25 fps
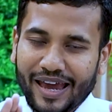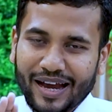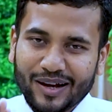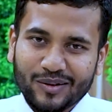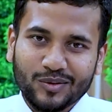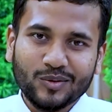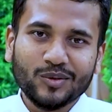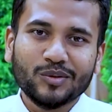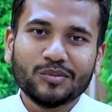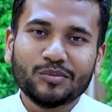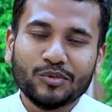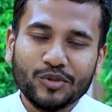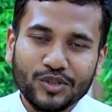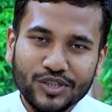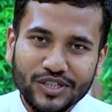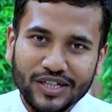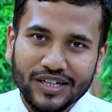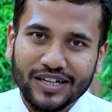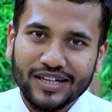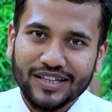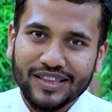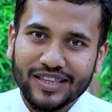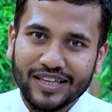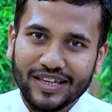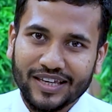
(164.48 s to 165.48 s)
এখনও বসে
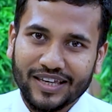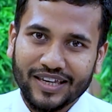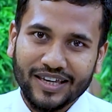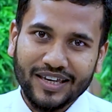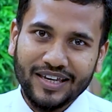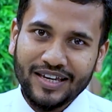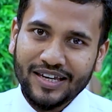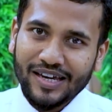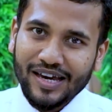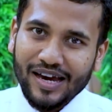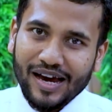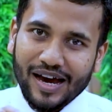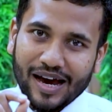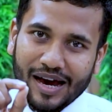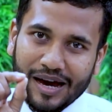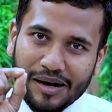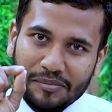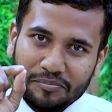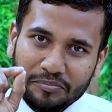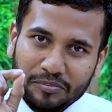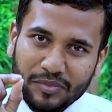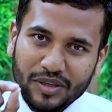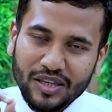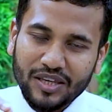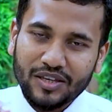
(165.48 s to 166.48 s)
না থেকে
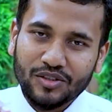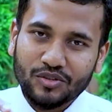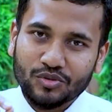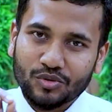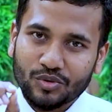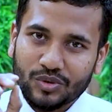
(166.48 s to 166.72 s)
আপনি